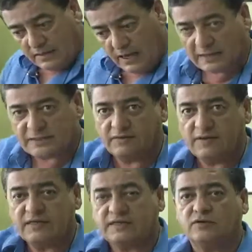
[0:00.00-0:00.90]
a
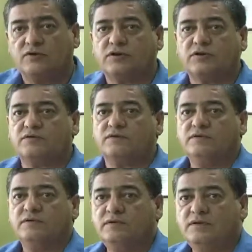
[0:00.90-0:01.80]
través de este corredor,
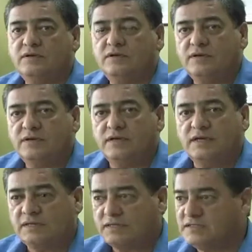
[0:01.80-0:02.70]
eh,
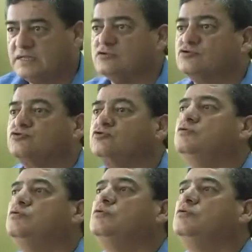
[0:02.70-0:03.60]
iniciar su
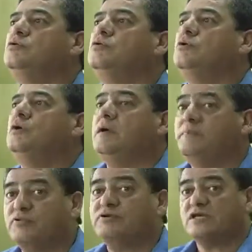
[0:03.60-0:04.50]

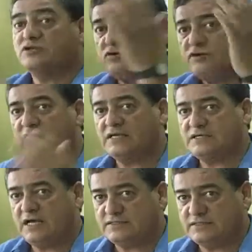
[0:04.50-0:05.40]
exportaciones
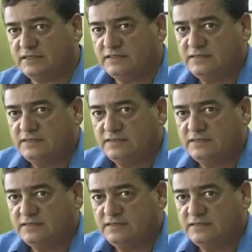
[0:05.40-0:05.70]
hacia Asia.